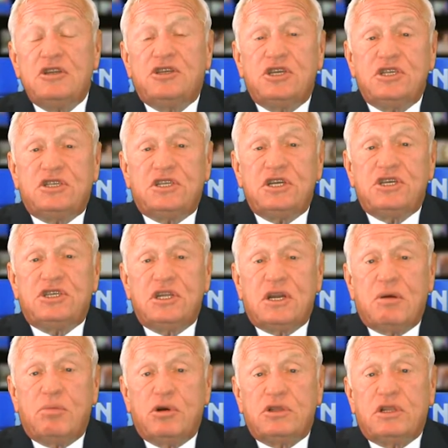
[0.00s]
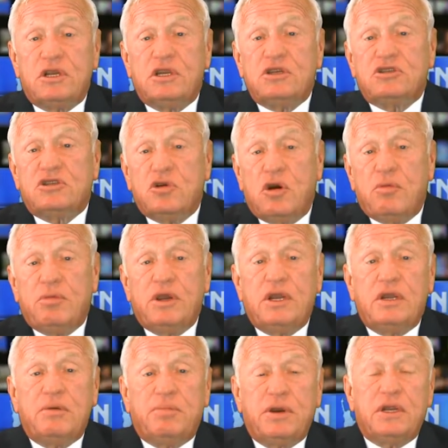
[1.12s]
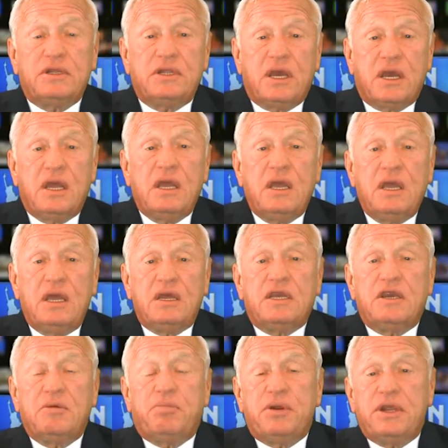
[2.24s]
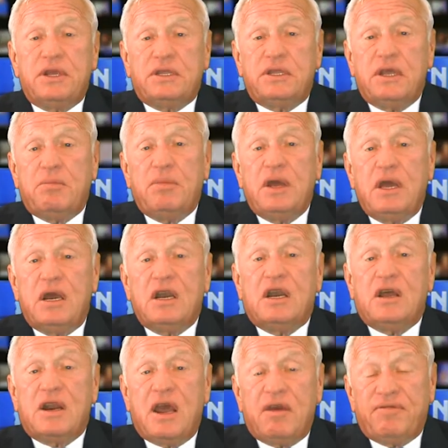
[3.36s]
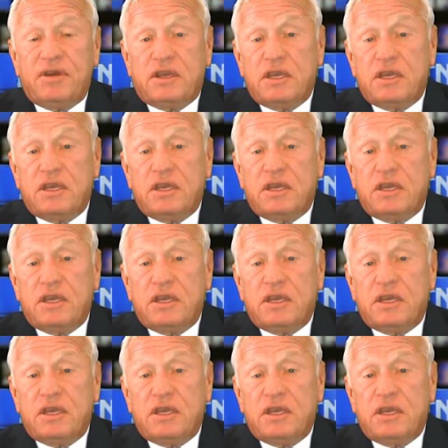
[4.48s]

частично работали из дома или были на гибридном графике.